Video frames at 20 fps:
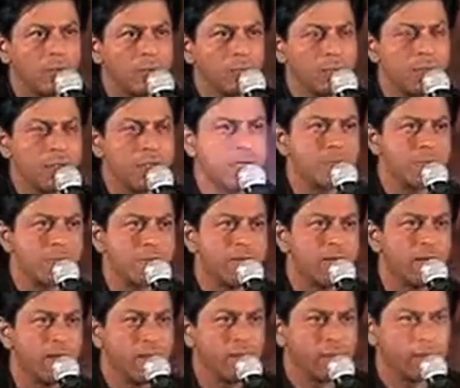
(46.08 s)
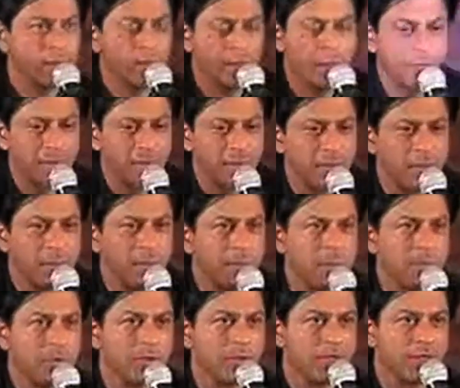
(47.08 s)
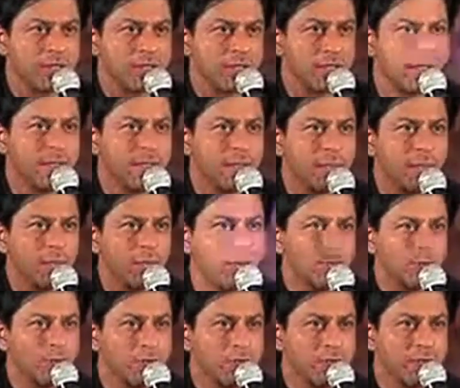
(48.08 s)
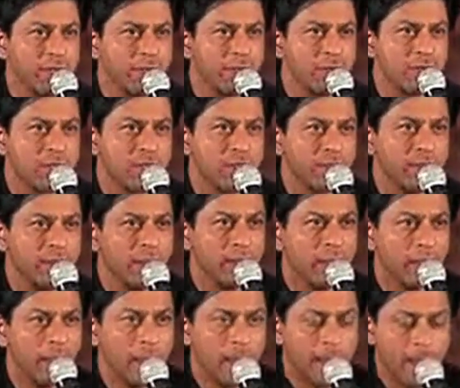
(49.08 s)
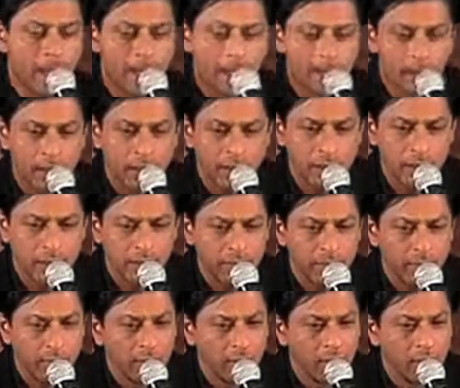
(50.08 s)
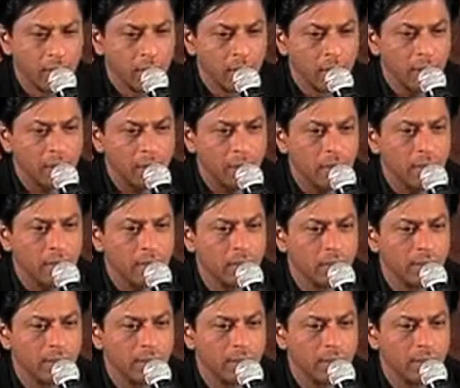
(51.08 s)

कोई सेम सवाल है आपने हिंदी में पूछ रही है इसलिए हिंदी में बोल दूंगा जवाब उसका मैं आ,